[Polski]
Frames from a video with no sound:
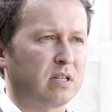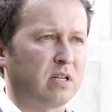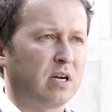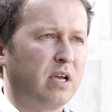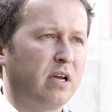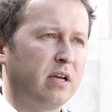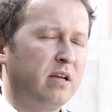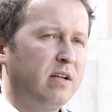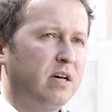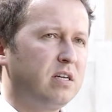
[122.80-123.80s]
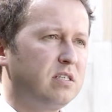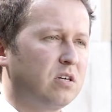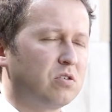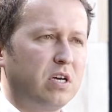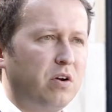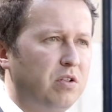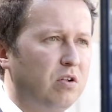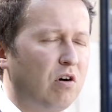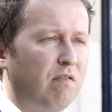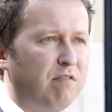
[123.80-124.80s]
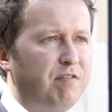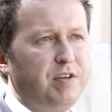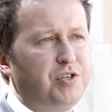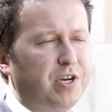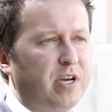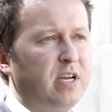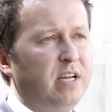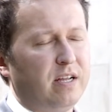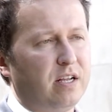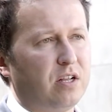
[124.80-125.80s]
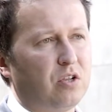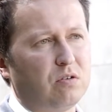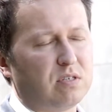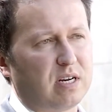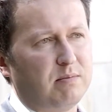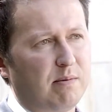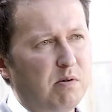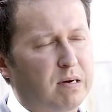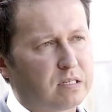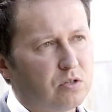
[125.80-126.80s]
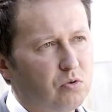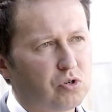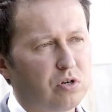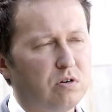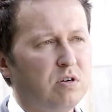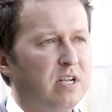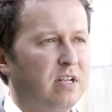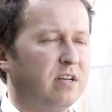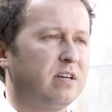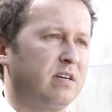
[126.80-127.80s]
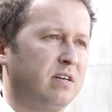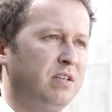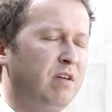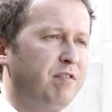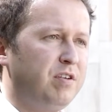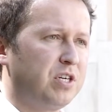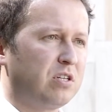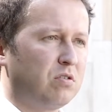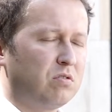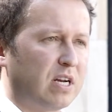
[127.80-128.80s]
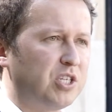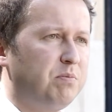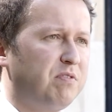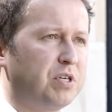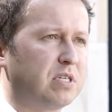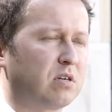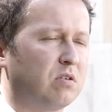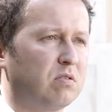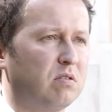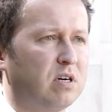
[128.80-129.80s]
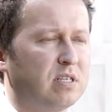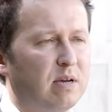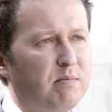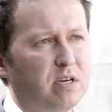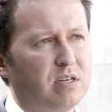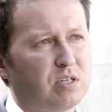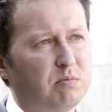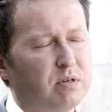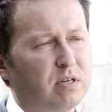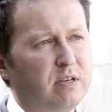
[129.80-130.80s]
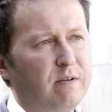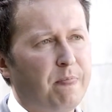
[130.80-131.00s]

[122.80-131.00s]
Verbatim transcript: takie ryzyko zero-jedynkowe. Wyjdzie, e, to zarabiamy bardzo dużo, nie wyjdzie, to tracimy wszystko. Chcemy, żeby